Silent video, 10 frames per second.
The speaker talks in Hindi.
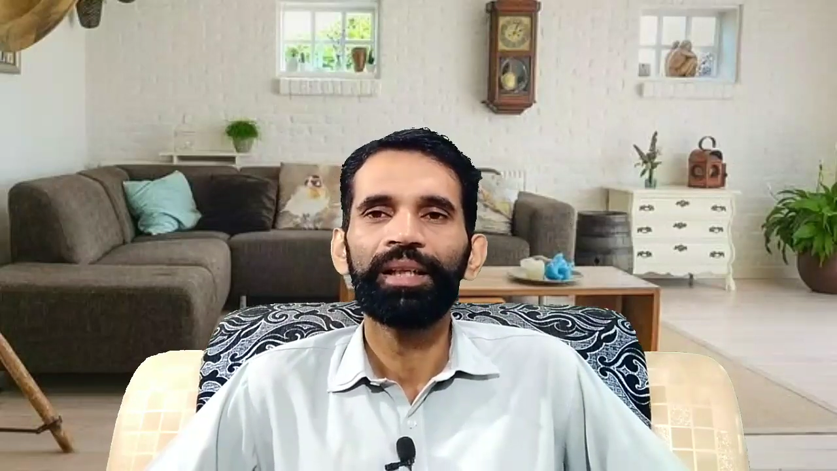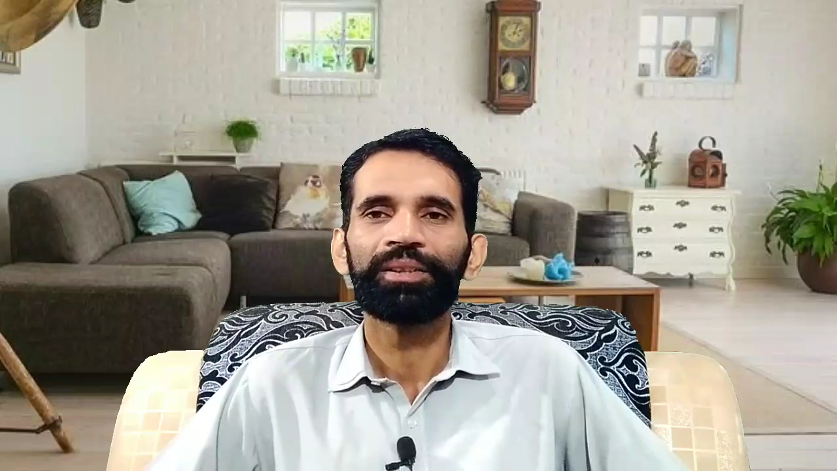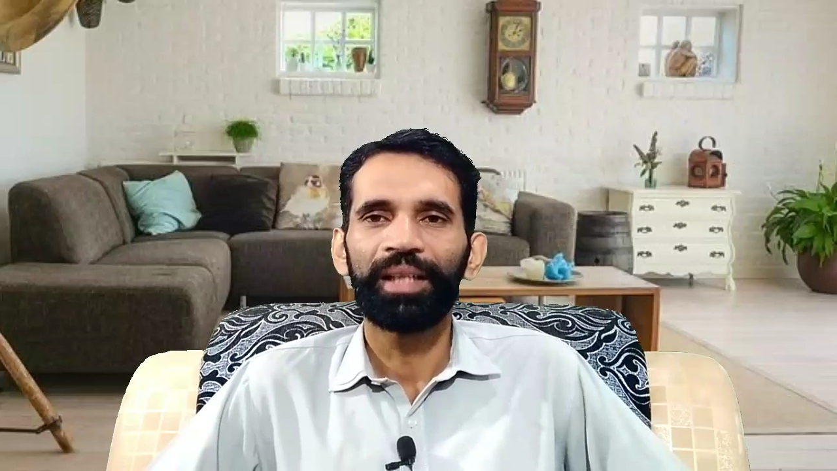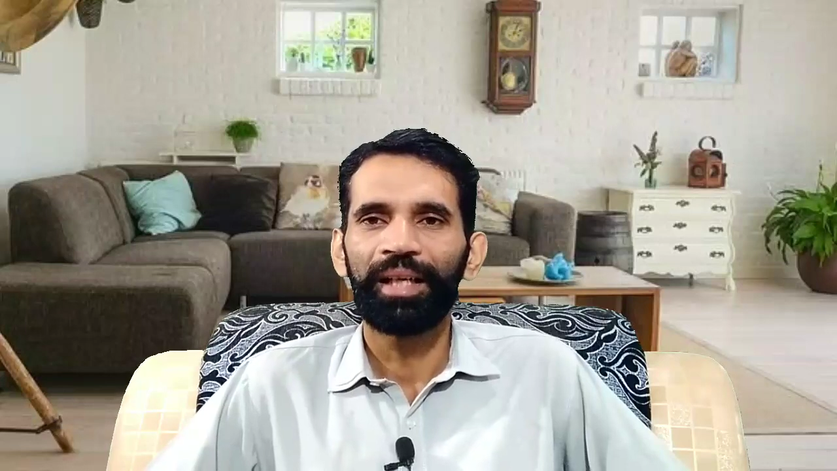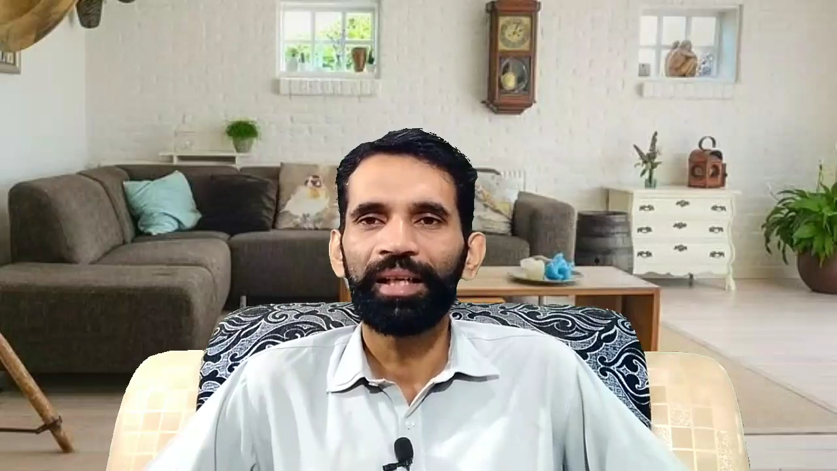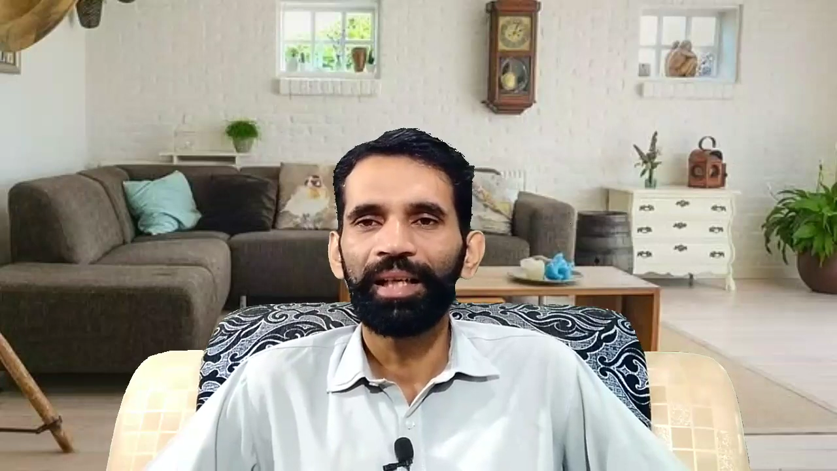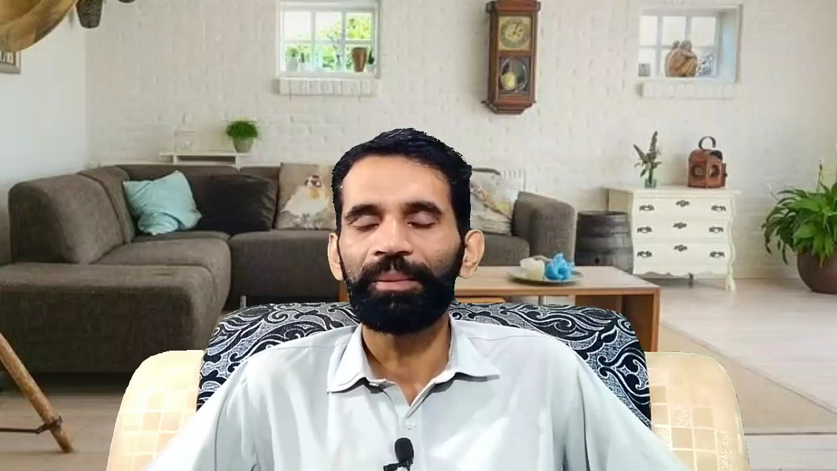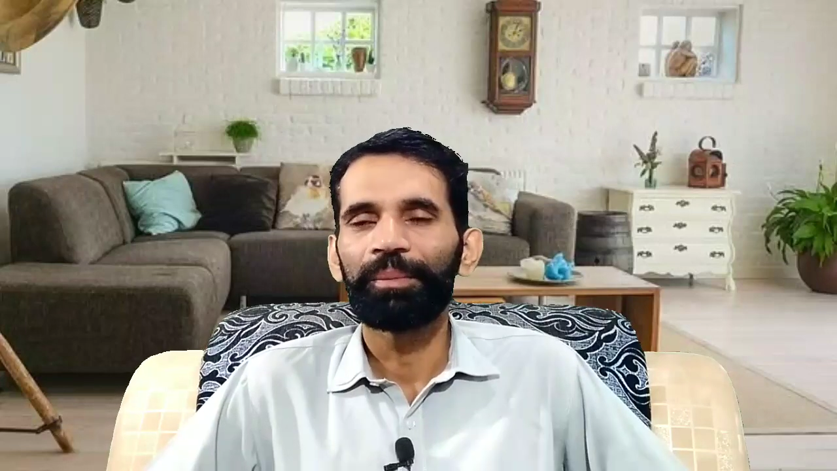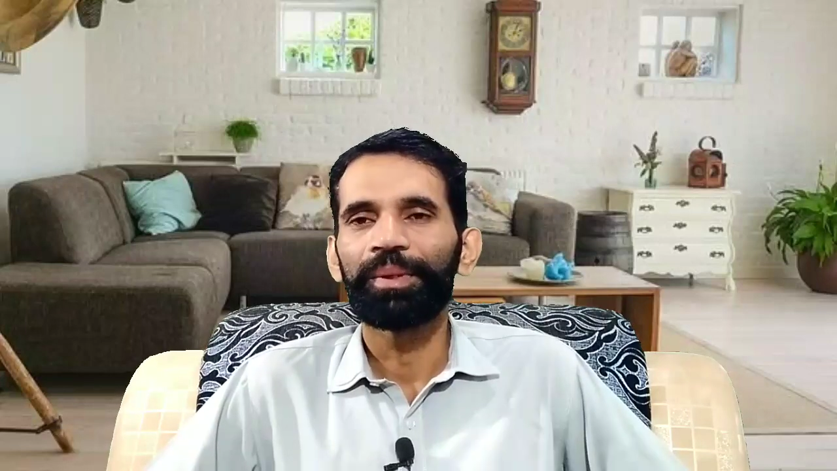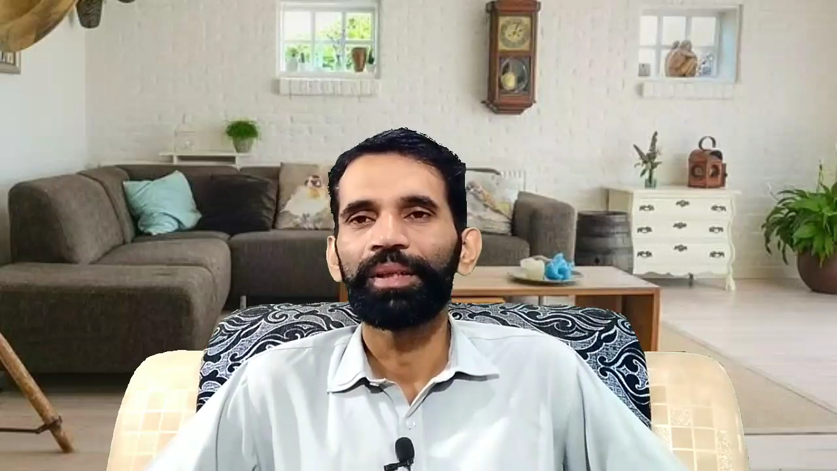चैनल के नाम
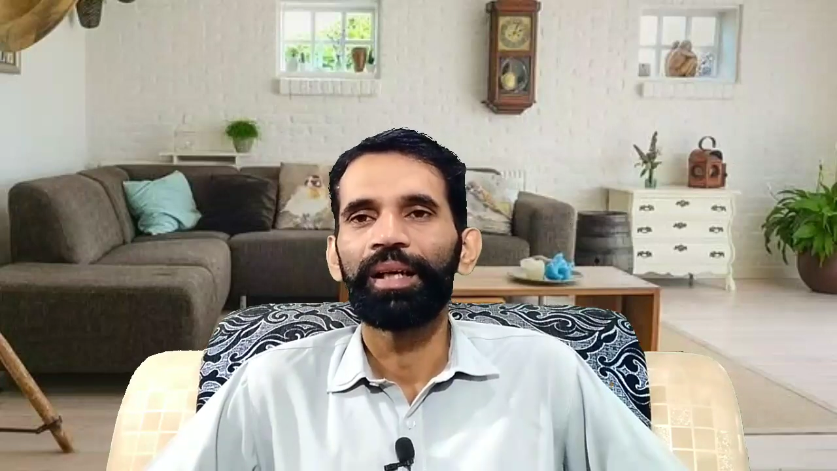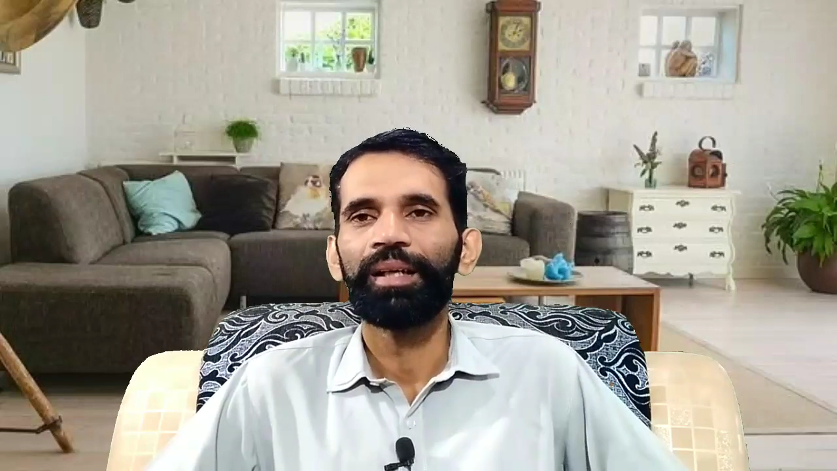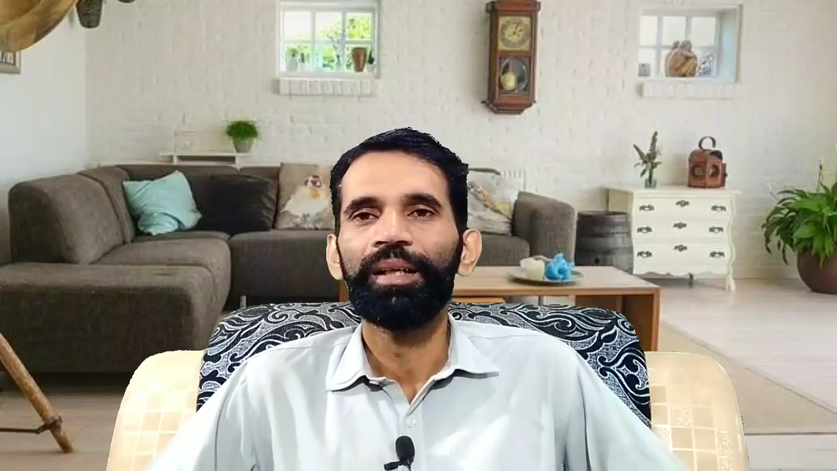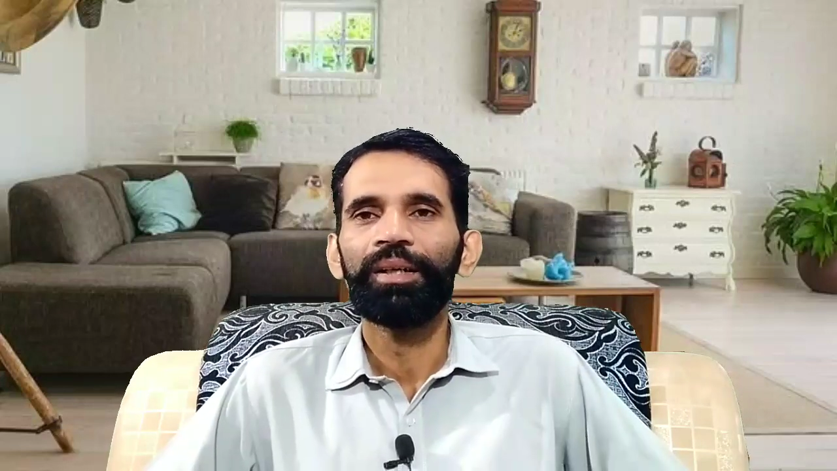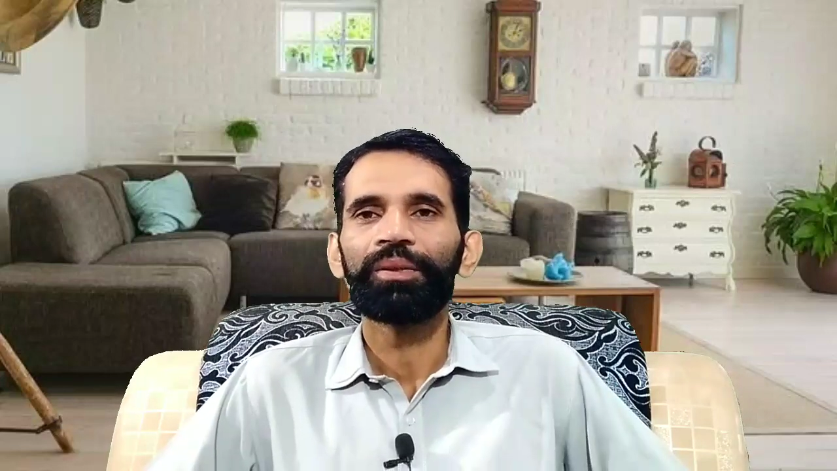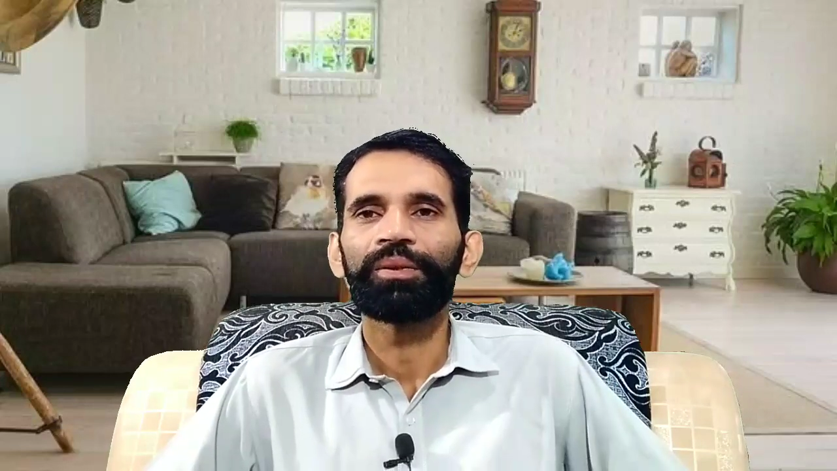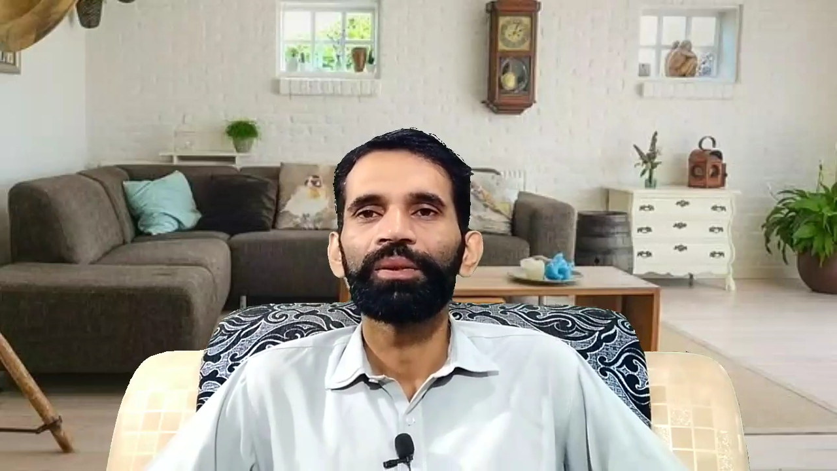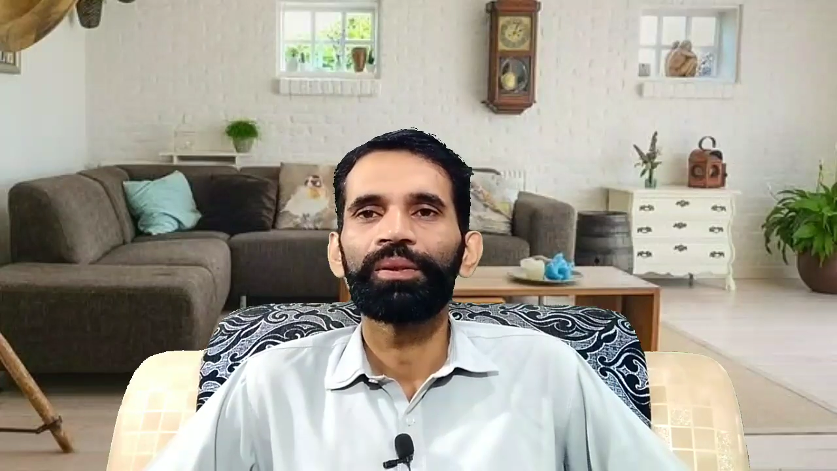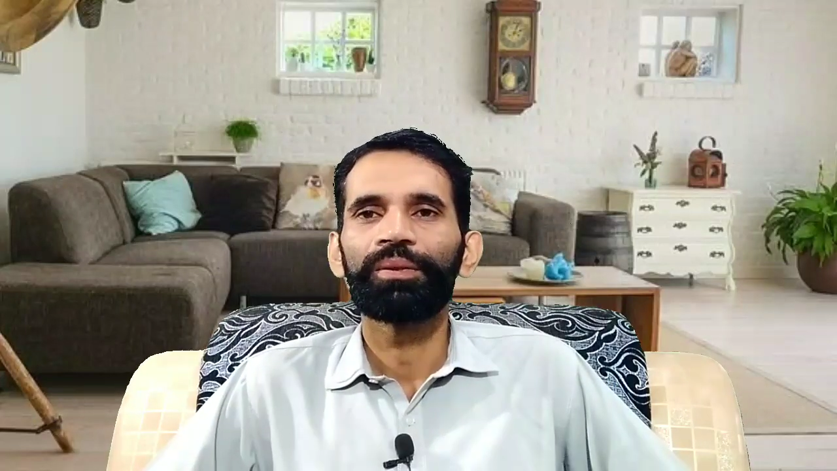का पता है तो